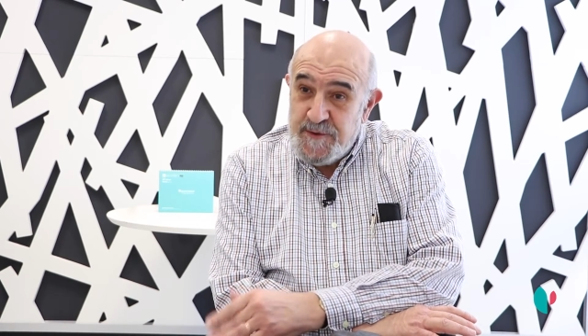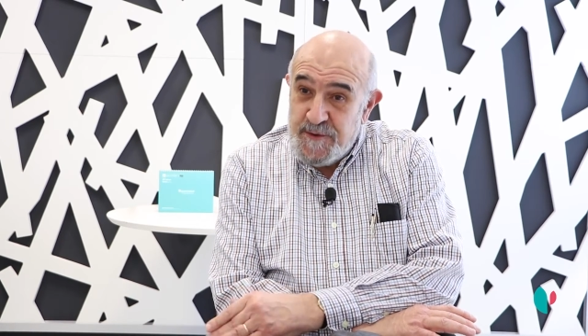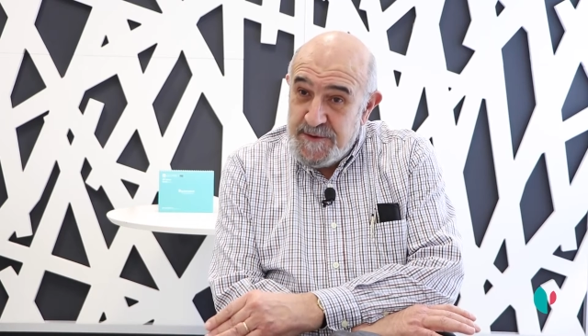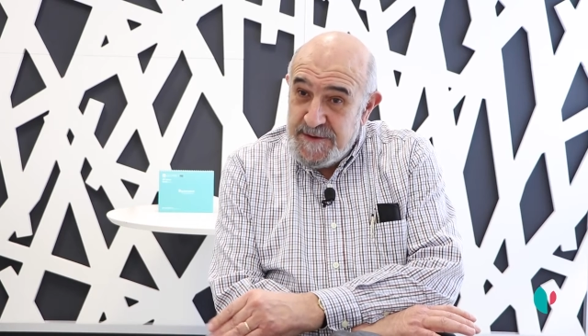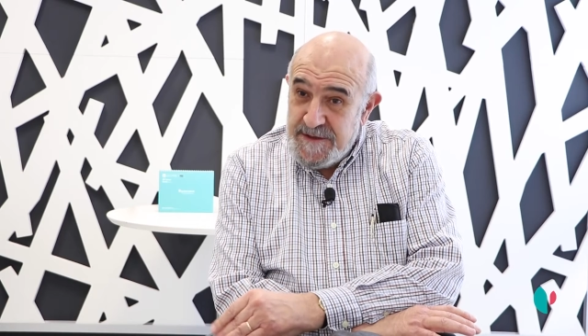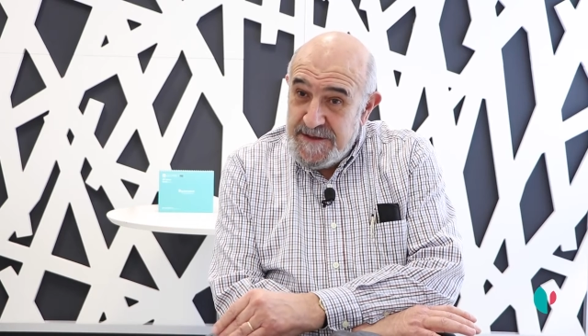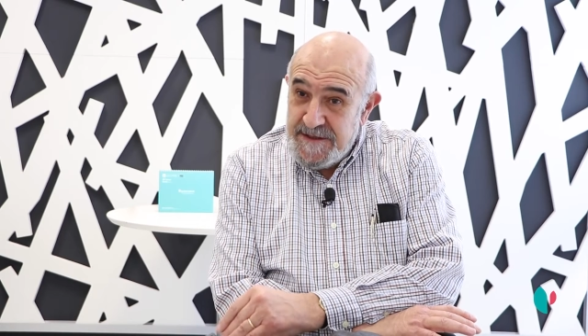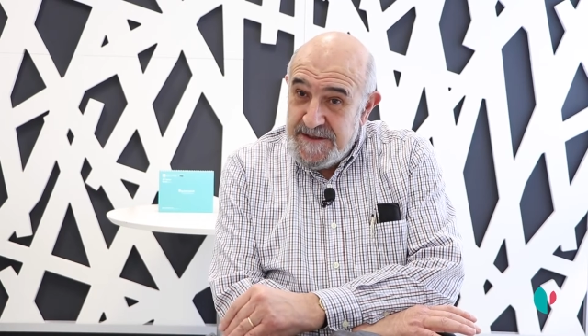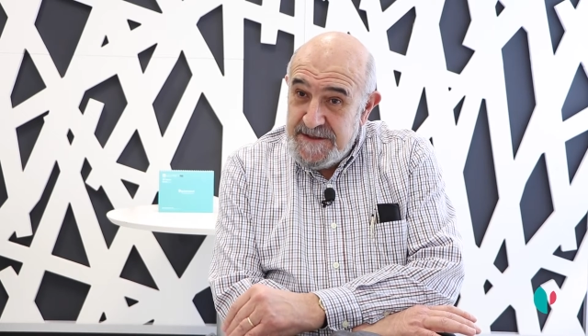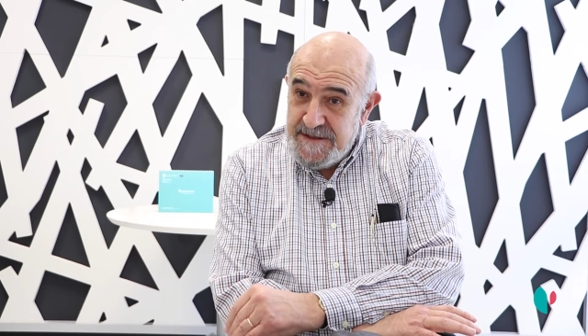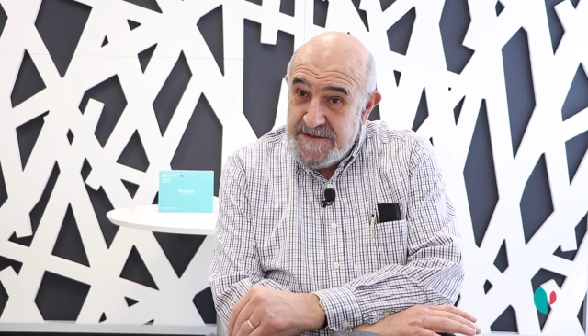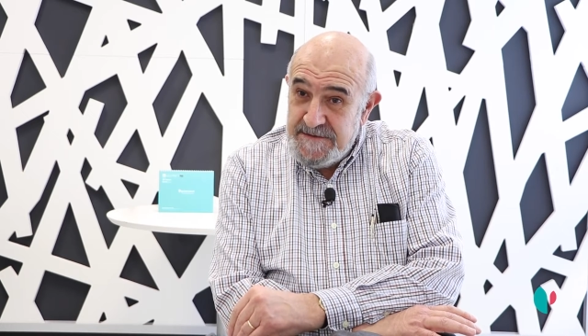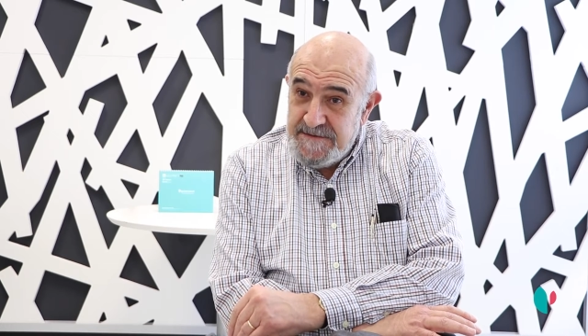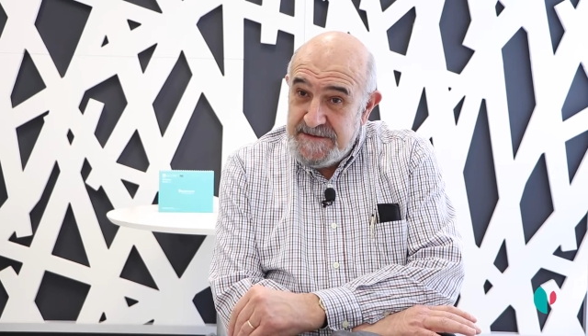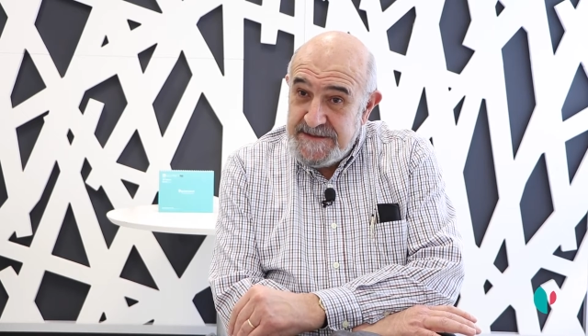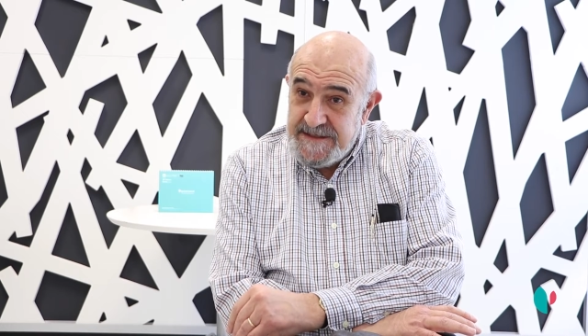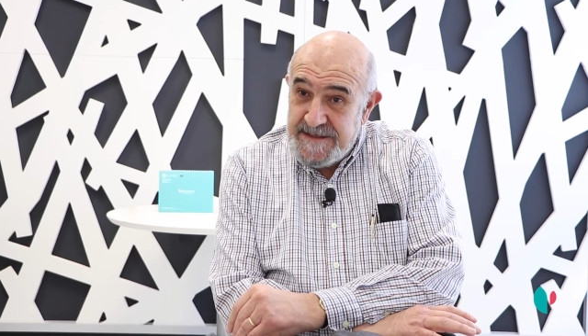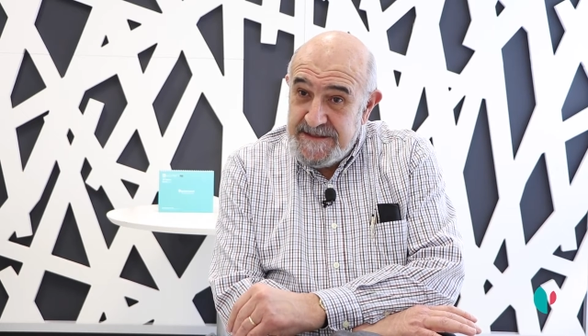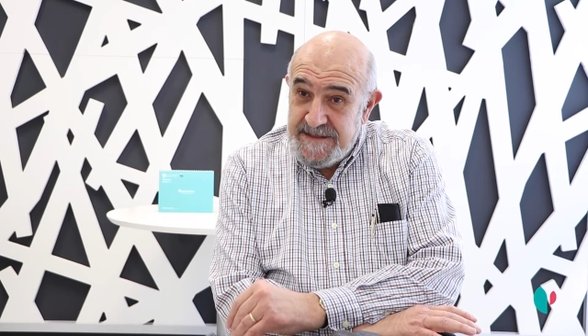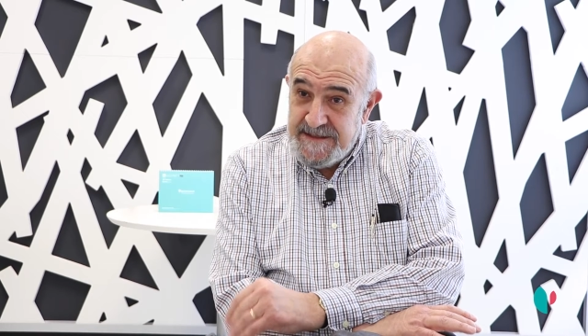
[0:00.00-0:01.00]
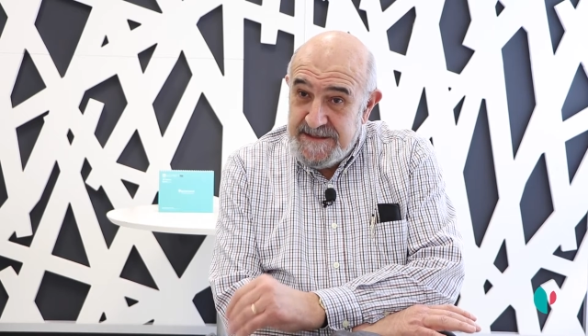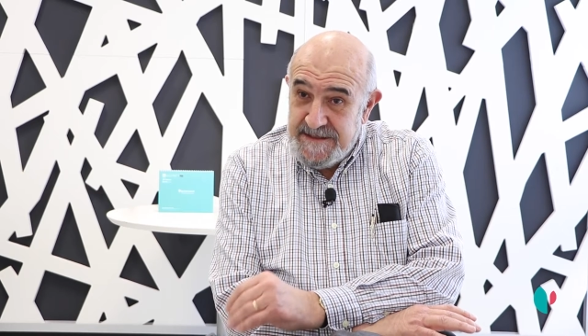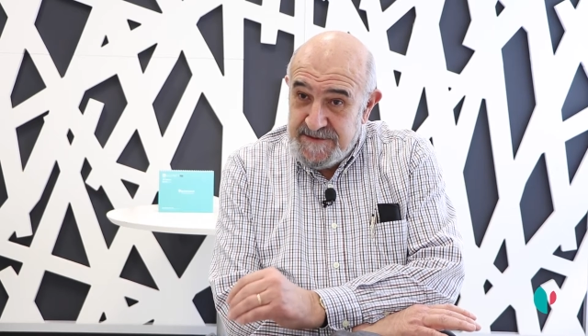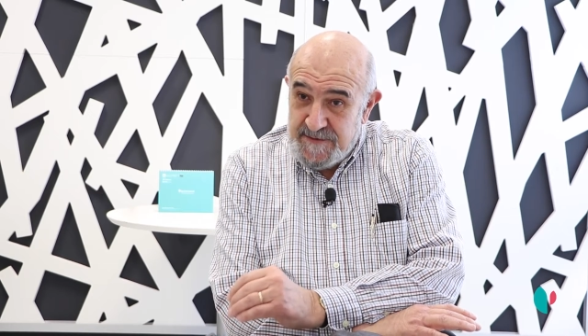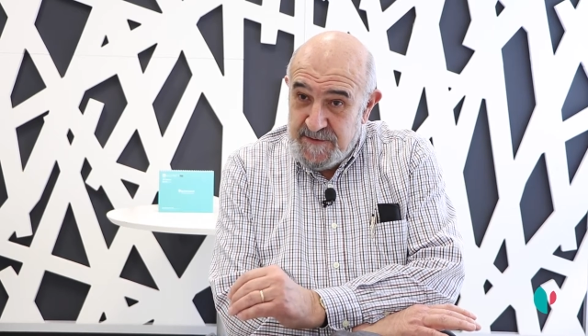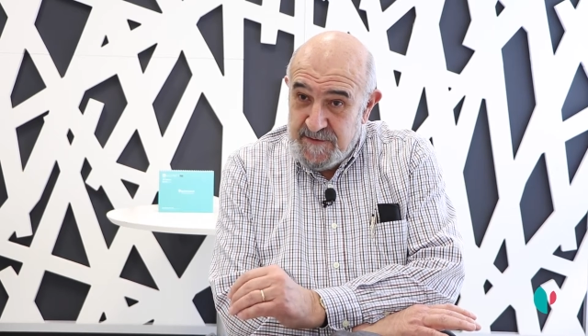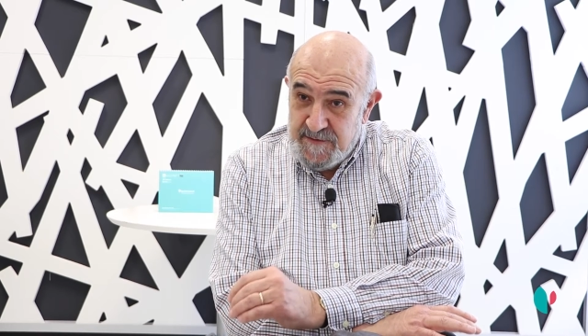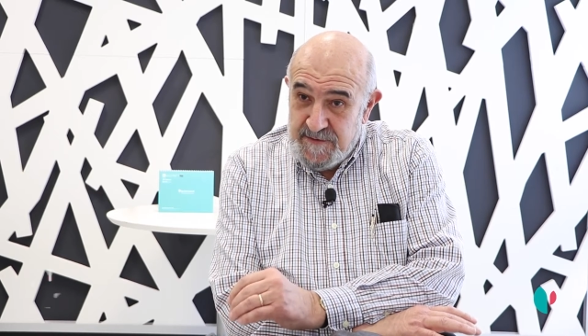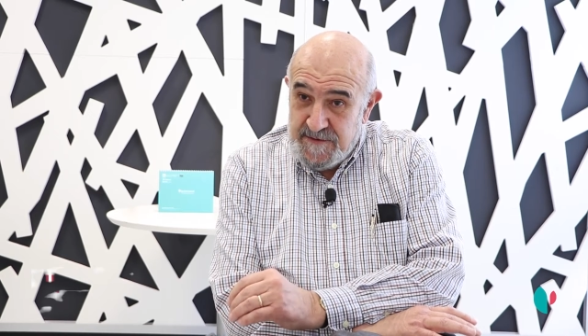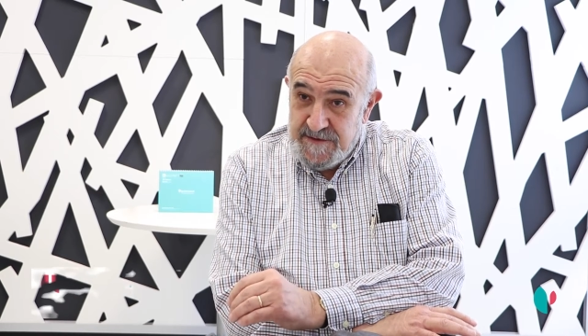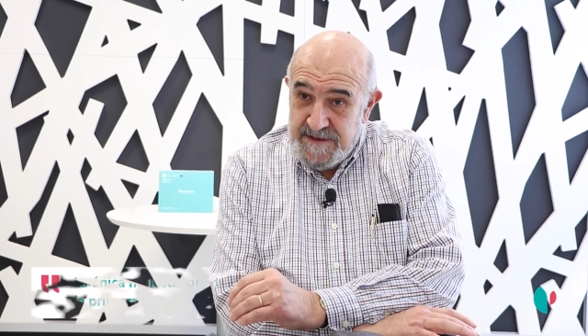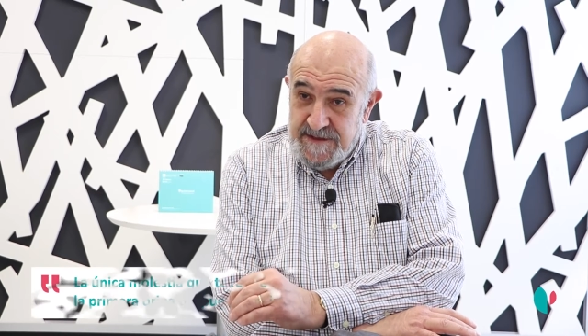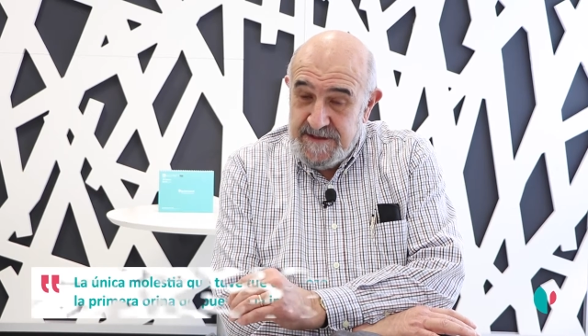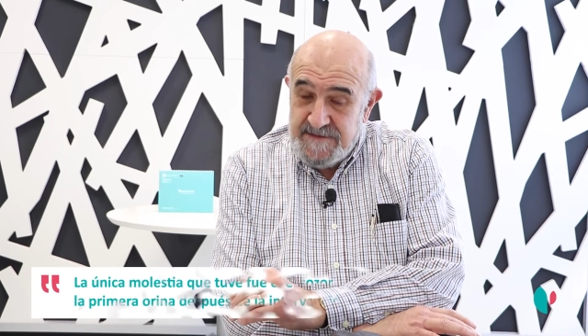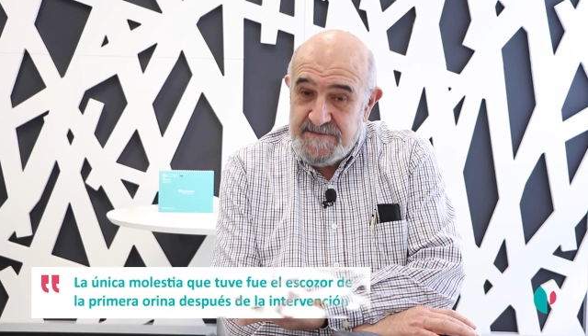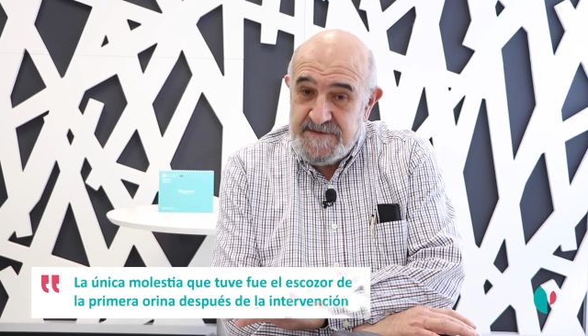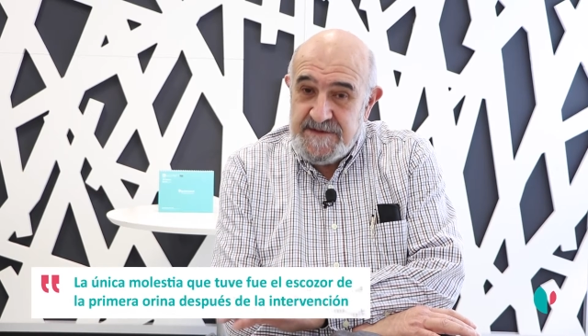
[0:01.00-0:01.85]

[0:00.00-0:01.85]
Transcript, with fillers: noté bastante escozor, ¿eh?